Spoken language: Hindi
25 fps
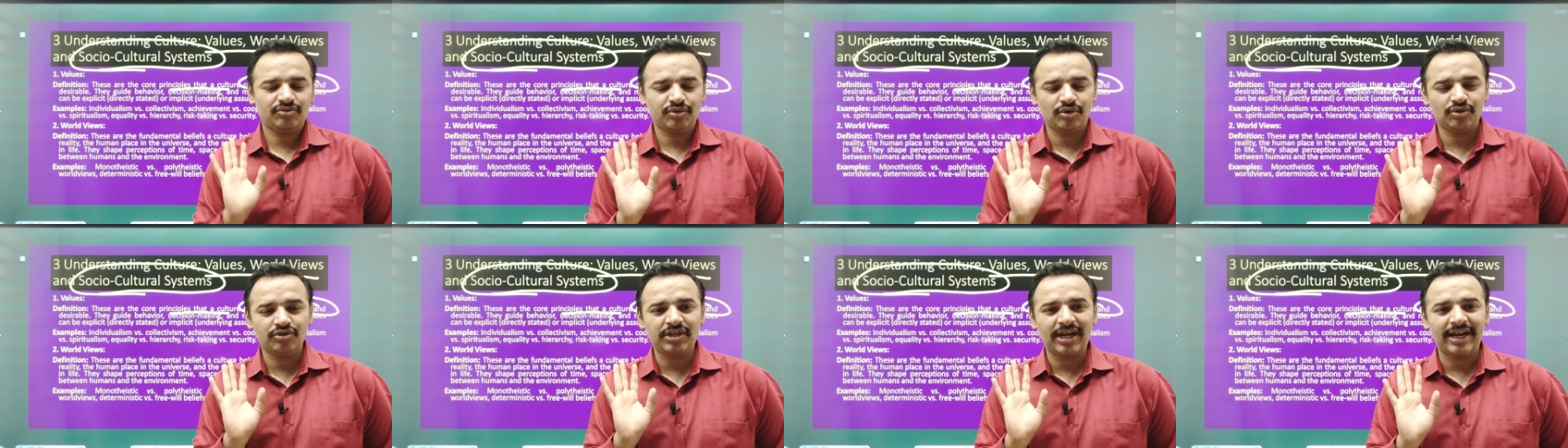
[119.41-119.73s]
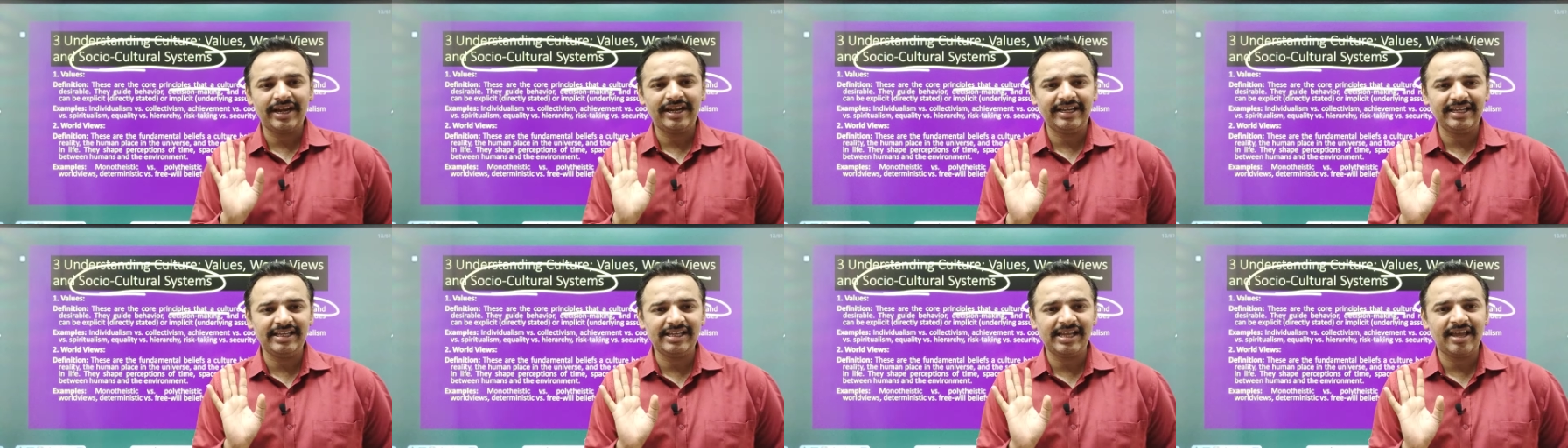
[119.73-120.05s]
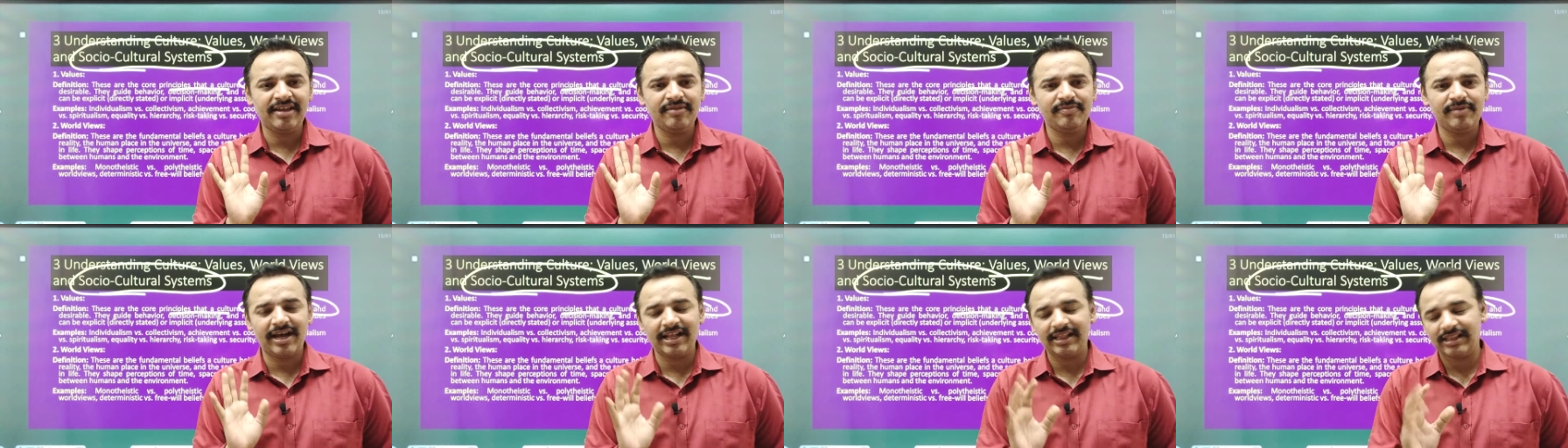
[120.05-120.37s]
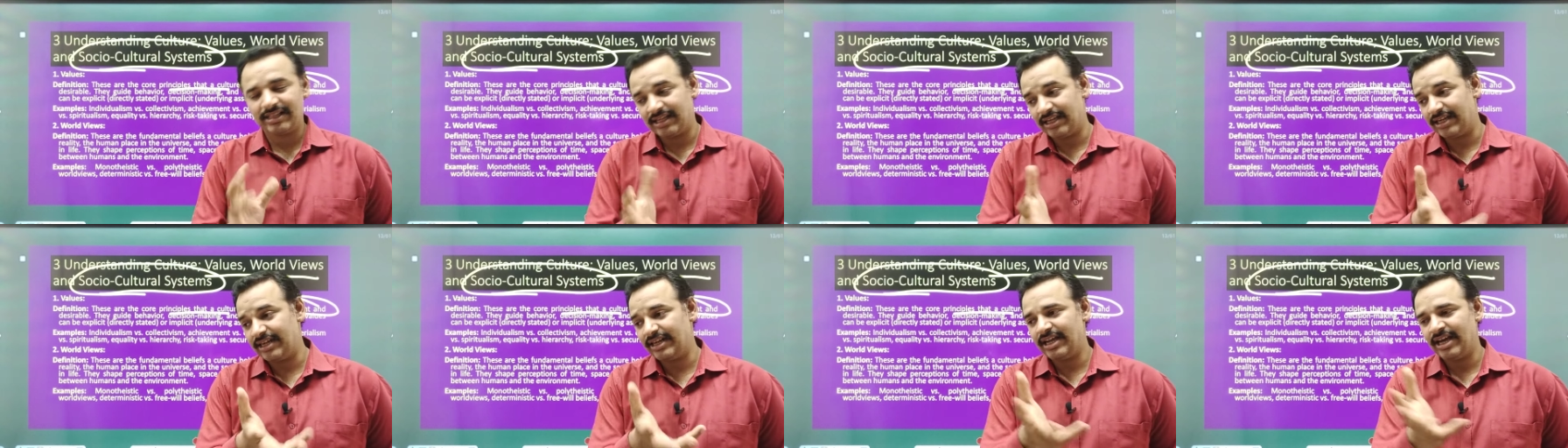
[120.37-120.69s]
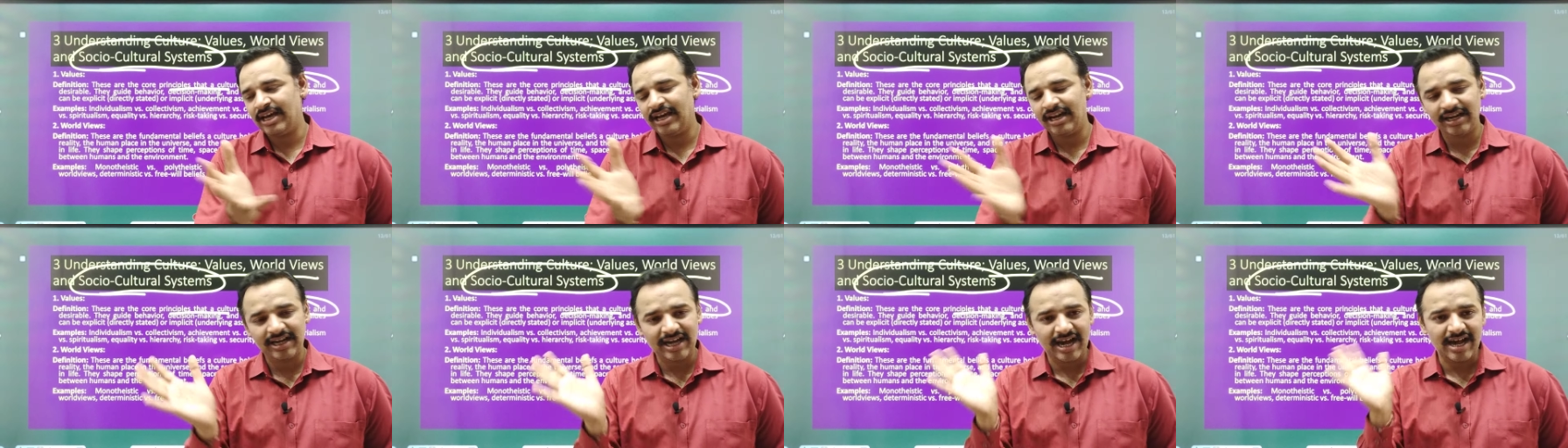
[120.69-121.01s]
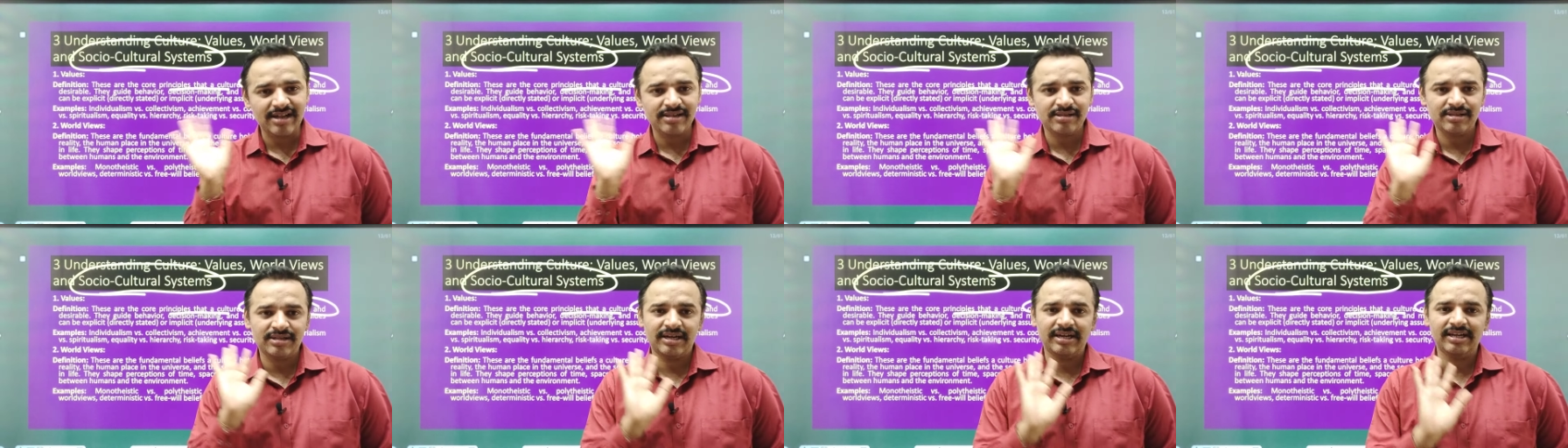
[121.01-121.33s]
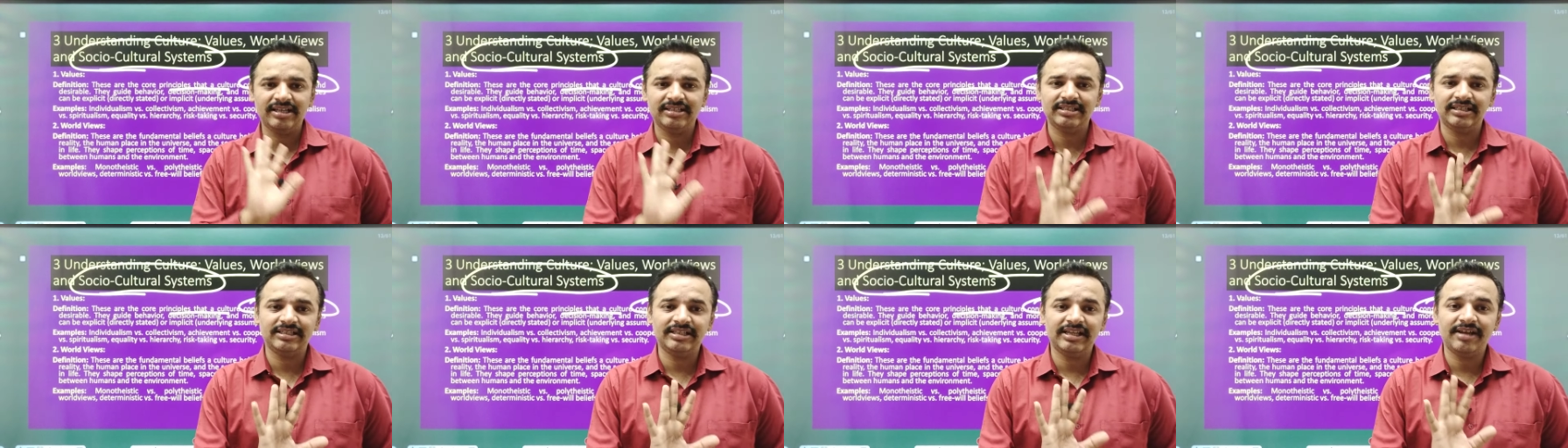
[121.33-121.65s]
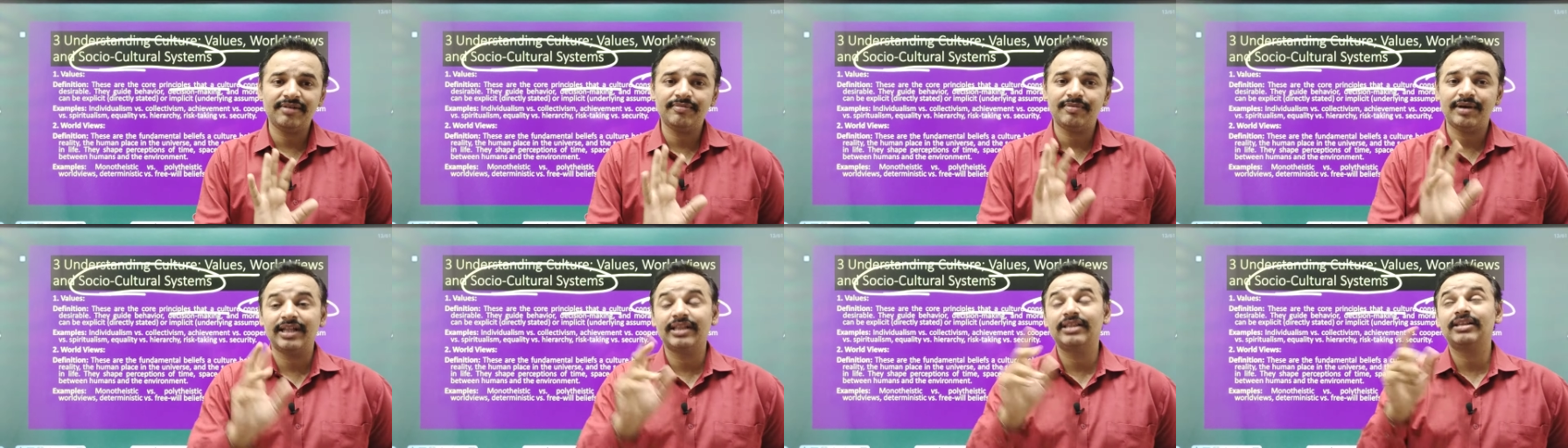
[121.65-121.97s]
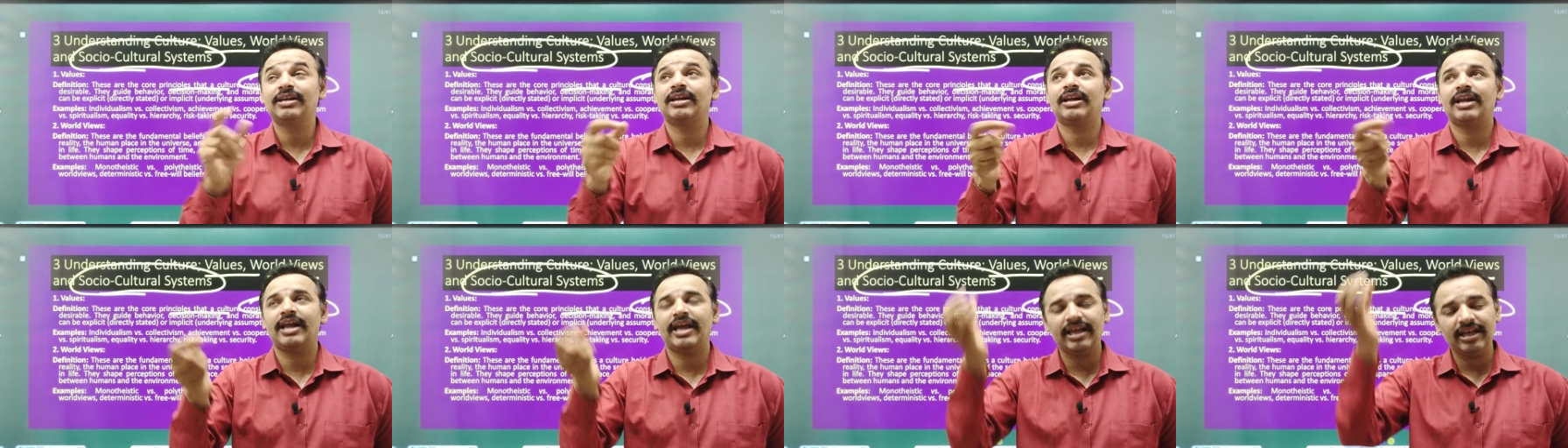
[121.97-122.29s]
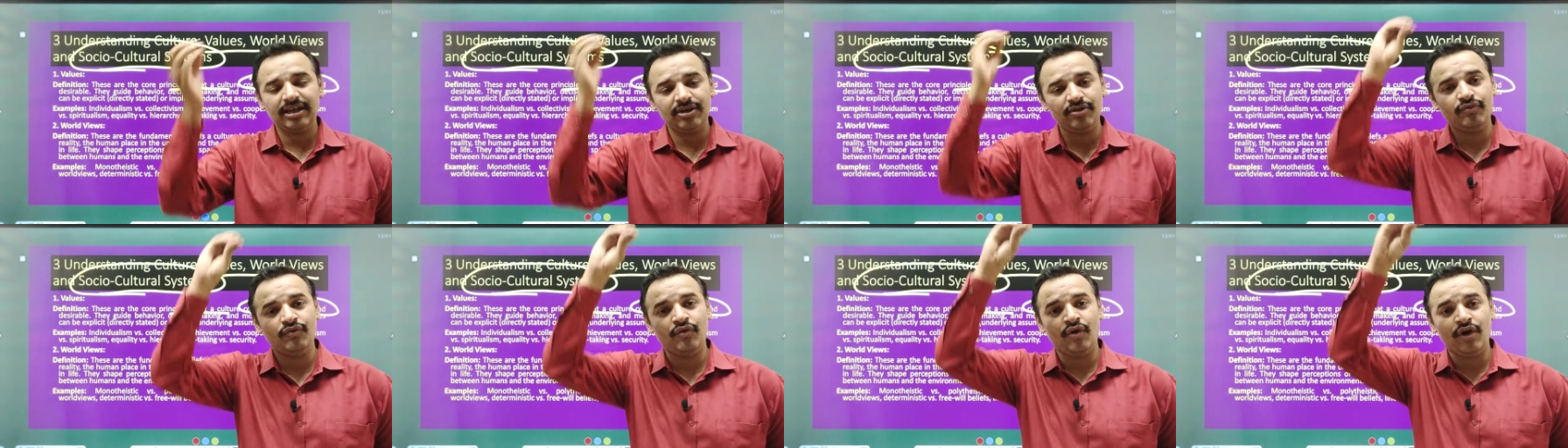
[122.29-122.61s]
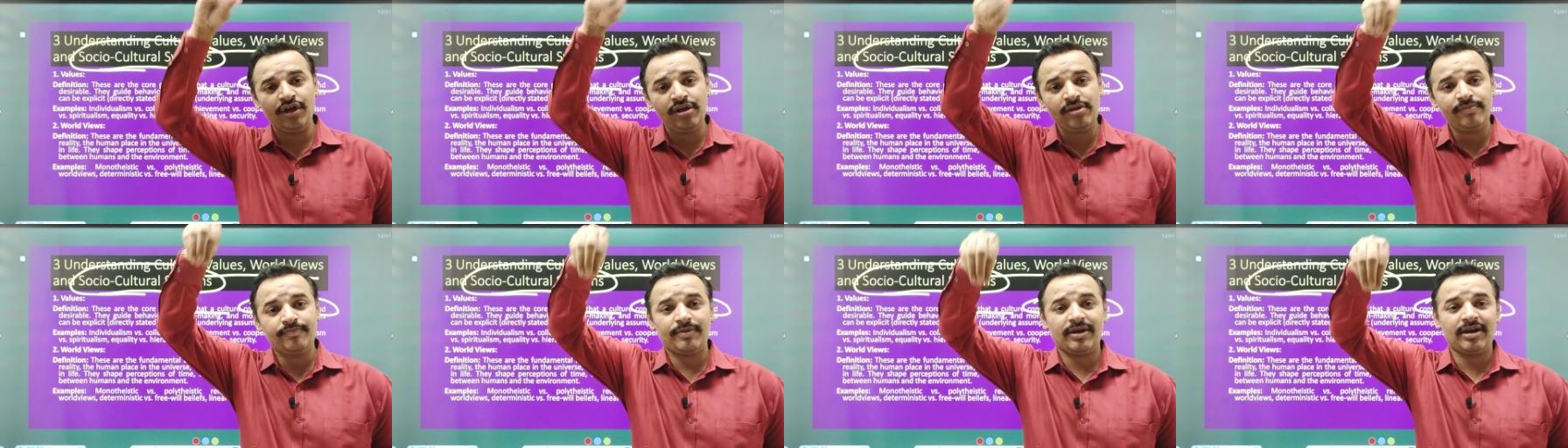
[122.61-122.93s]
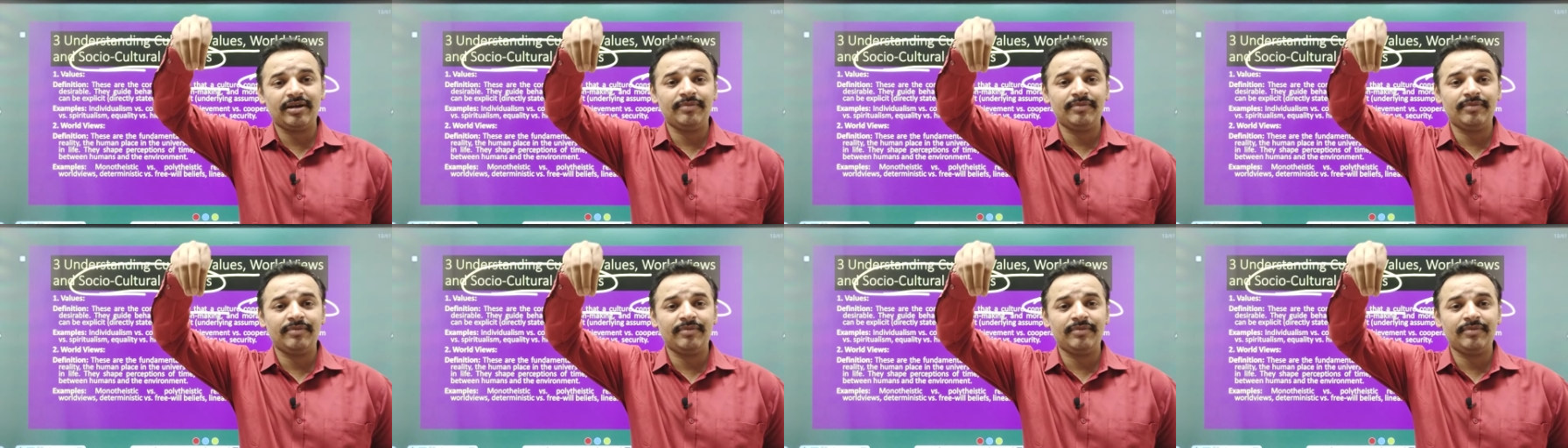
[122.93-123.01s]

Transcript: सोसाइटी यही बात कर रही है हर कास्ट रिलीजन यही बात कर रहा है कि वही